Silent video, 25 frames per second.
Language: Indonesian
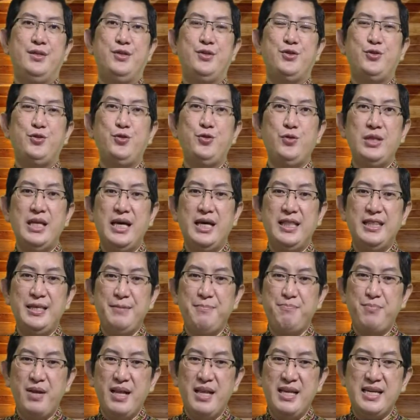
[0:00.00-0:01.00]
sudah
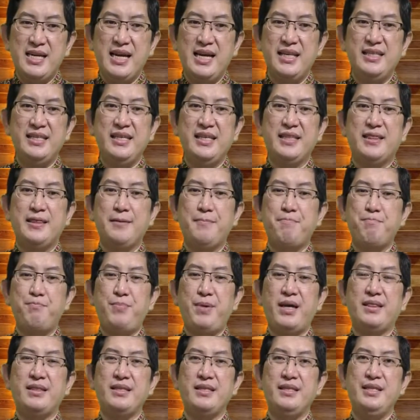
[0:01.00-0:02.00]
diberikannya
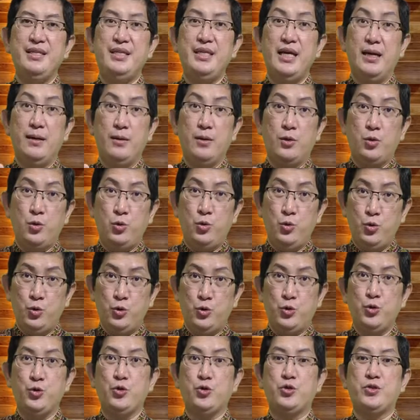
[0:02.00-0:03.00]
tempat yang
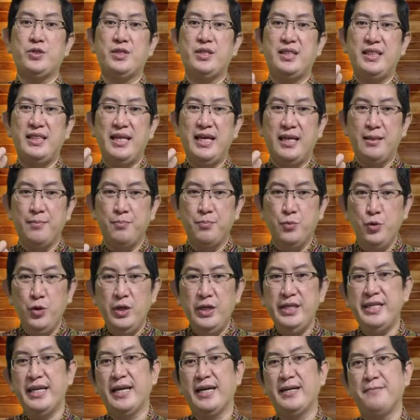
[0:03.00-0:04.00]
khusus dan
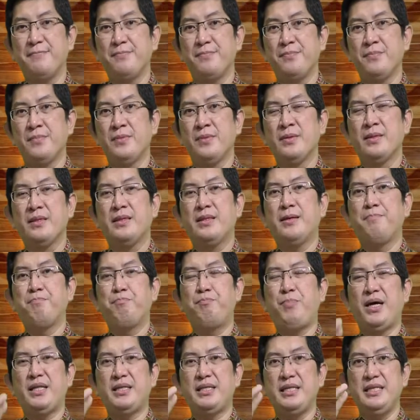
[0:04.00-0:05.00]
mulia,
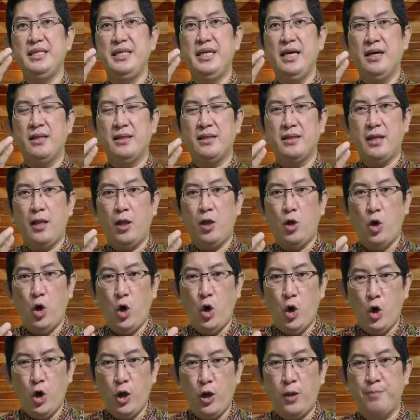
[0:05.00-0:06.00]
tempat yang
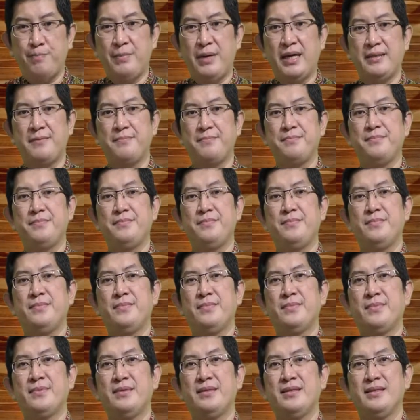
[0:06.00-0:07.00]
terhormat.
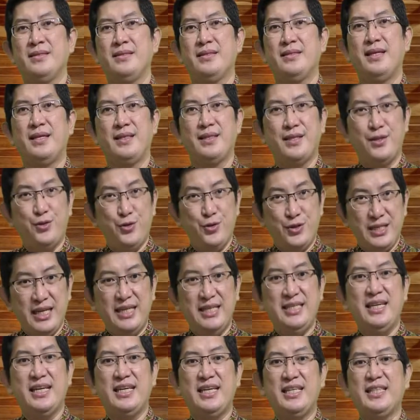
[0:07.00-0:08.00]
Dan tentu
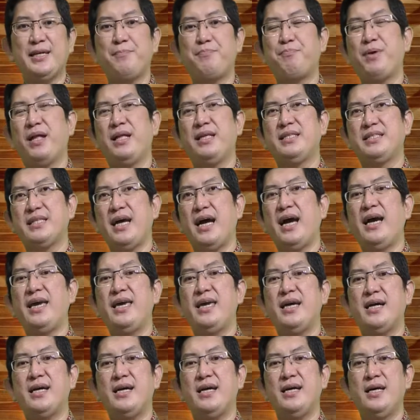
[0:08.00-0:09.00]
saja kita
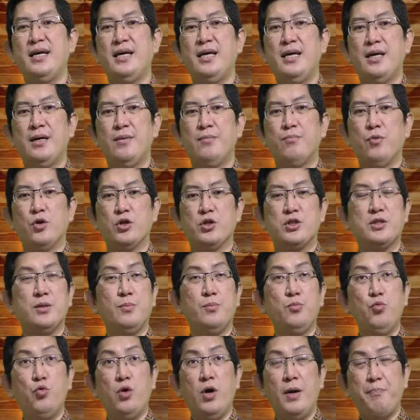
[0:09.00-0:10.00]
percaya bahwa
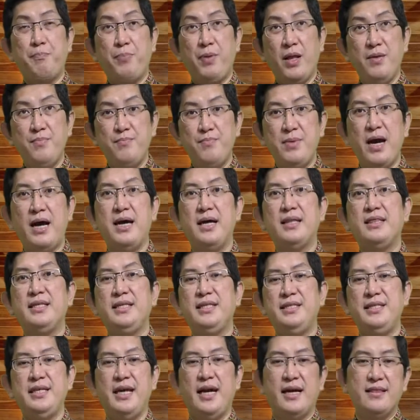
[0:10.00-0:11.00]
semua
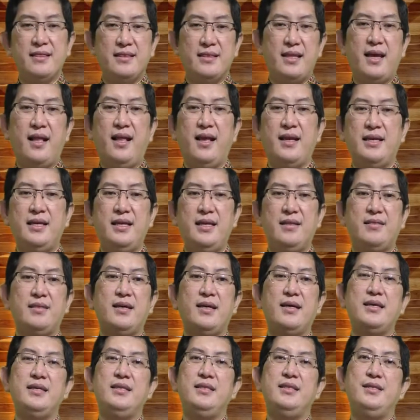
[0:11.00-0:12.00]
pribadi di antara
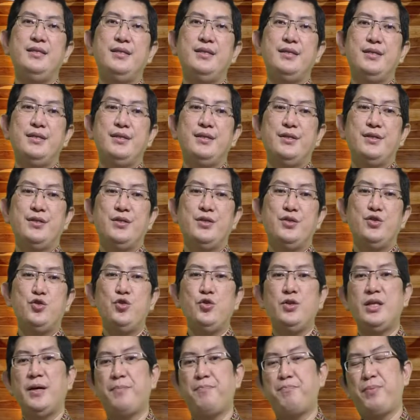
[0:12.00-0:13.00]
kita ini
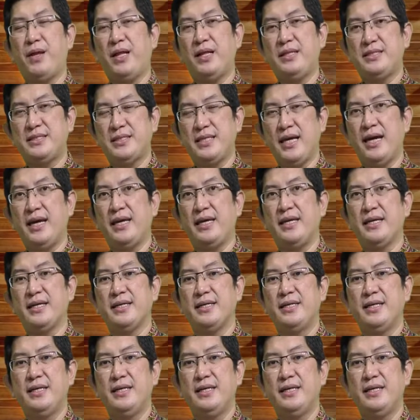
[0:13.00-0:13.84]
sudah percaya